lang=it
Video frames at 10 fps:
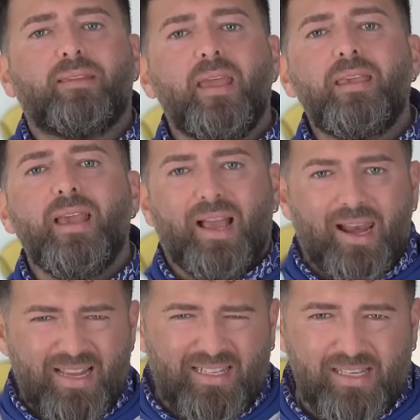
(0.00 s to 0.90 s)
teglia
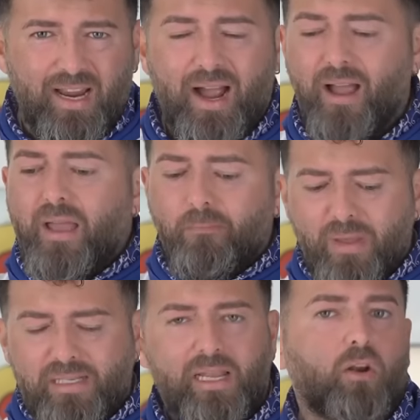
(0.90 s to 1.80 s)
classica
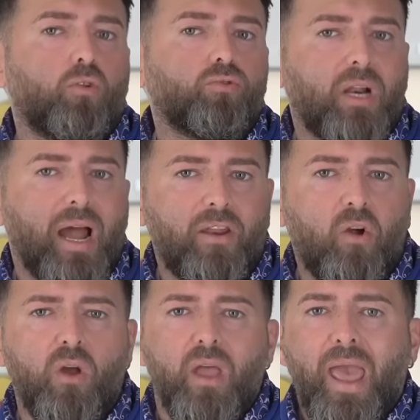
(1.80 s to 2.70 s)
messa al
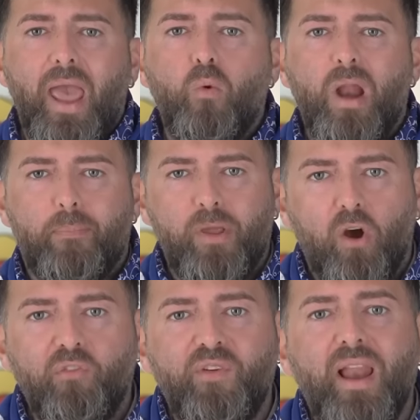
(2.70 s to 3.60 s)
contrario e una
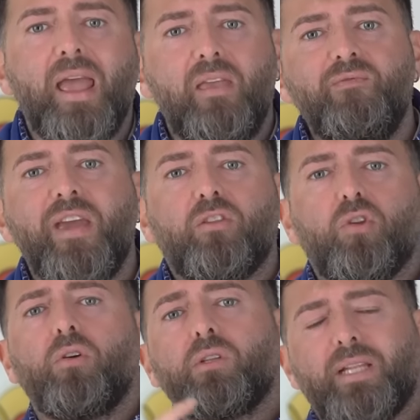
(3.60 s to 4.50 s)
pirofila in
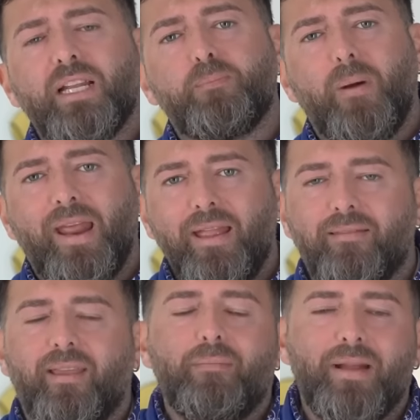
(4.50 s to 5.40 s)
vetro
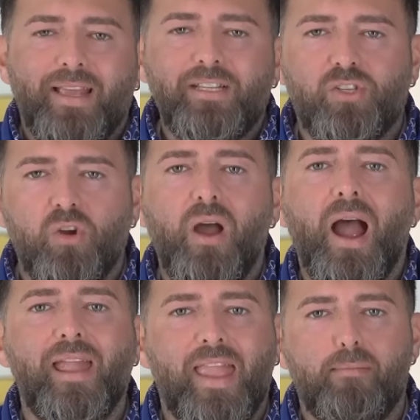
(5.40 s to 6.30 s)
trasparente. Ma
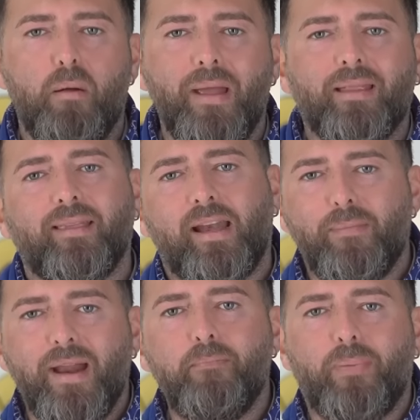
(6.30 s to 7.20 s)
adesso andiamo a mettere
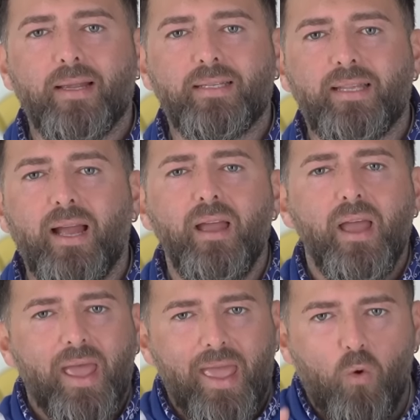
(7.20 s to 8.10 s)
le mani in pasta pasta
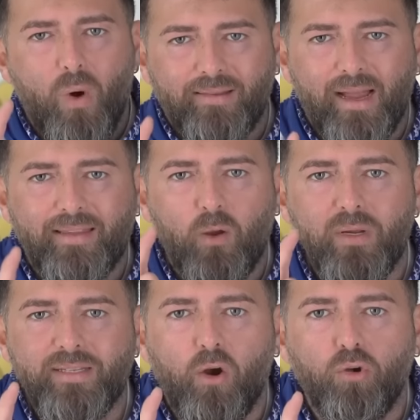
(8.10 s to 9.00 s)
e guardate
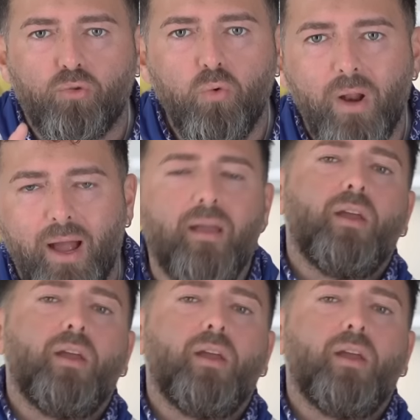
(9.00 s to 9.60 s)
questa cottura